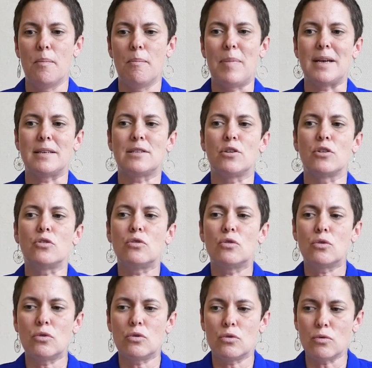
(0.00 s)
parce que
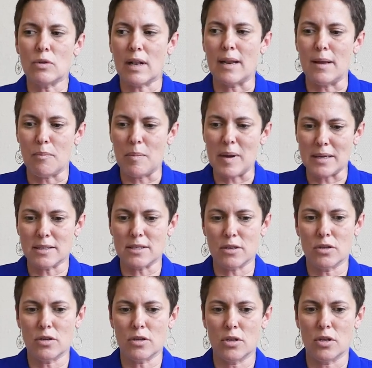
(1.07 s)
toutes les
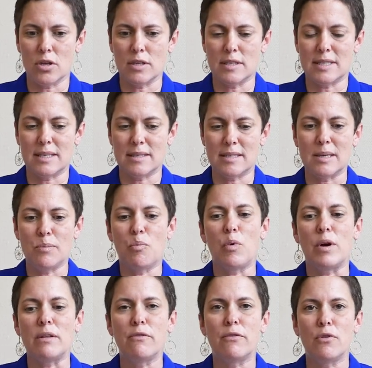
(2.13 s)
personnes, ces
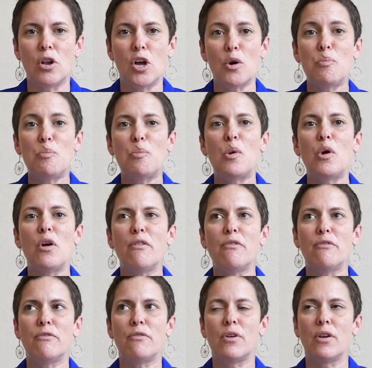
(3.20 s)
points de vue-là
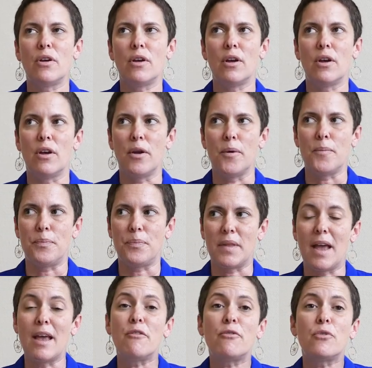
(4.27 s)
peuvent euh,
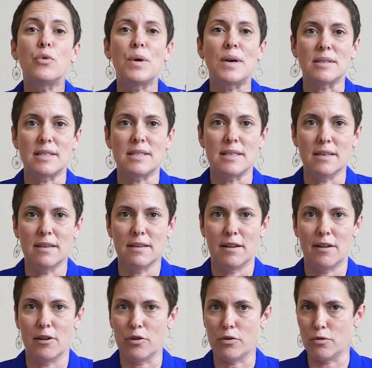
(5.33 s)
influencer
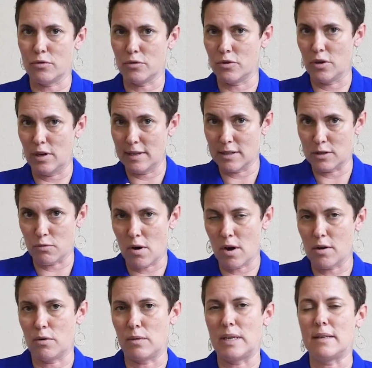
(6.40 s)
le cours de
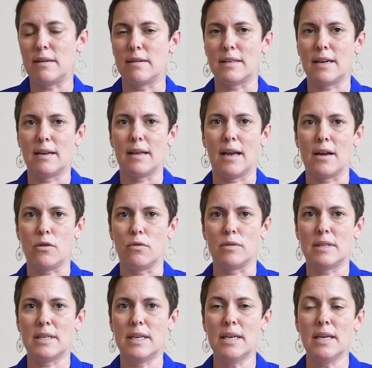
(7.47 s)
l'histoire qu'on est en train de
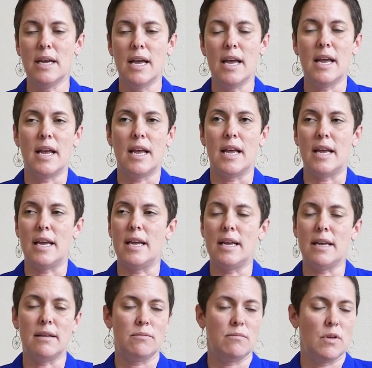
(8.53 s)
raconter
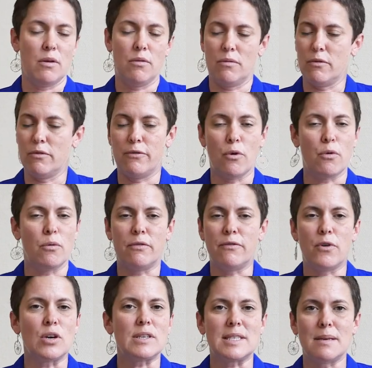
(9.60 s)
et vont
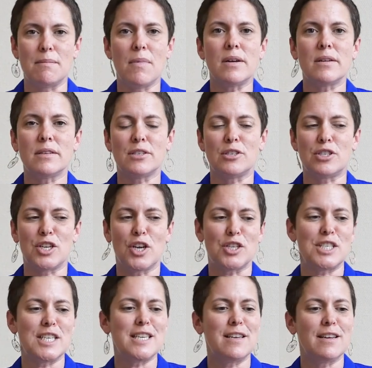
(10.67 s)
forcément
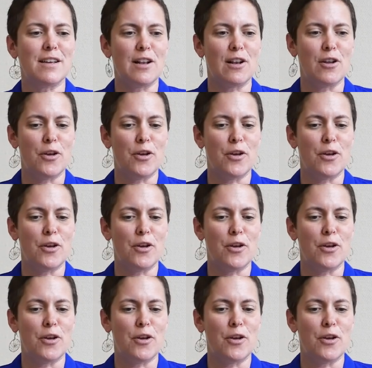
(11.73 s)
changer